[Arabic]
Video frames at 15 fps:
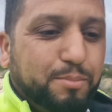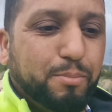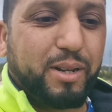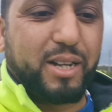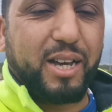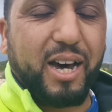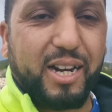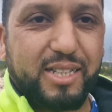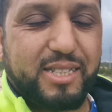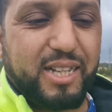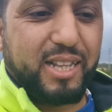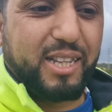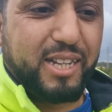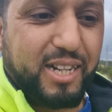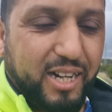من نهار
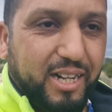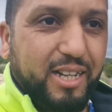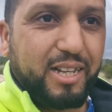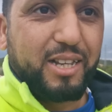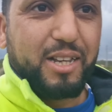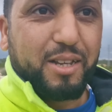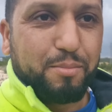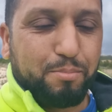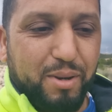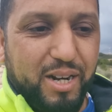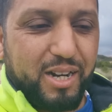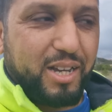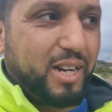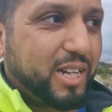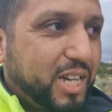تزادينا
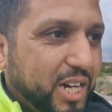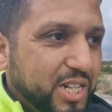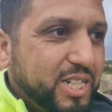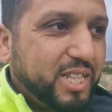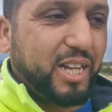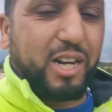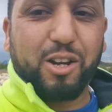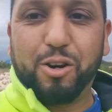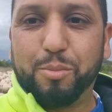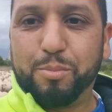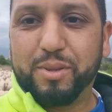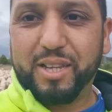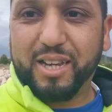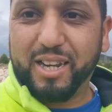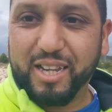من الكرش ديال
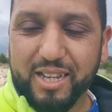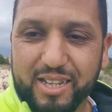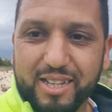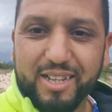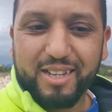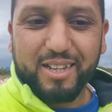الام ديالي